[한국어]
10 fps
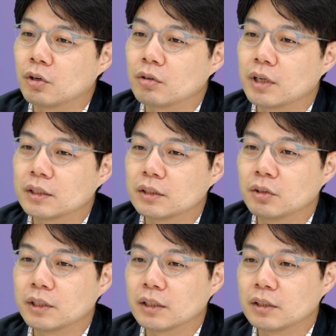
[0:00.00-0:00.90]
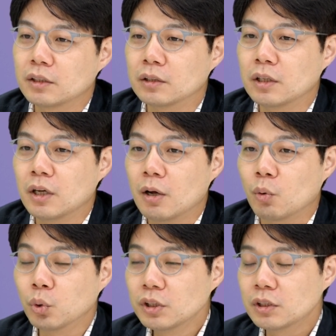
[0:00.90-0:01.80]
여러 가지 현상들
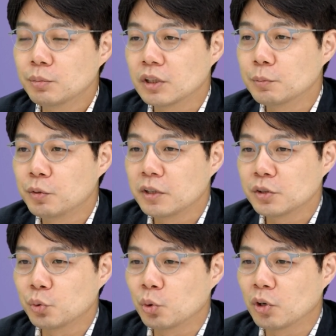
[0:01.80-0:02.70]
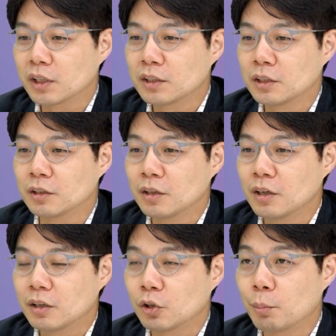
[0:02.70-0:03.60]
곧 있으면 인플레이션이 올 것 같은
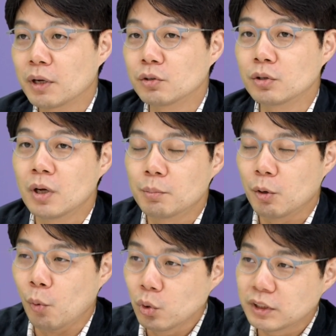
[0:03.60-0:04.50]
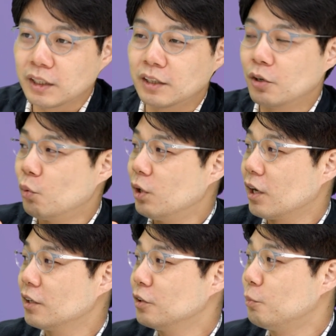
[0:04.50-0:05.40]
정말 뭐 목재 가격
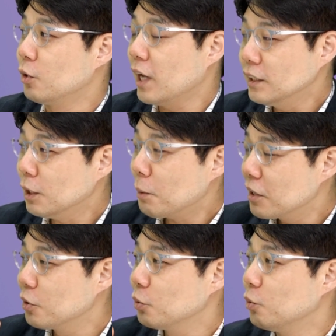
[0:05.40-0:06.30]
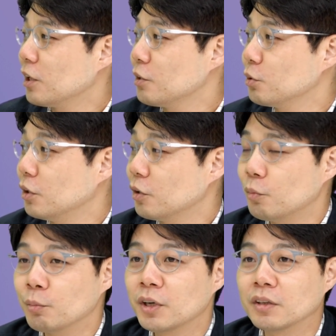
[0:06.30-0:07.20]
올라가는 거 뭐 케첩 가격도 올라가고 그런 거
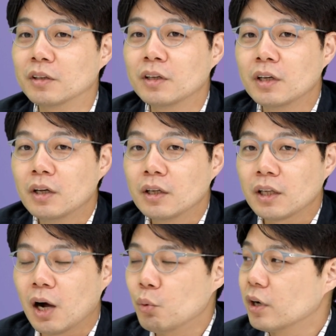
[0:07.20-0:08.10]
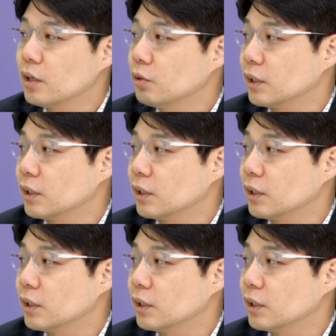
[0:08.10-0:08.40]
보면 다 올라갈 것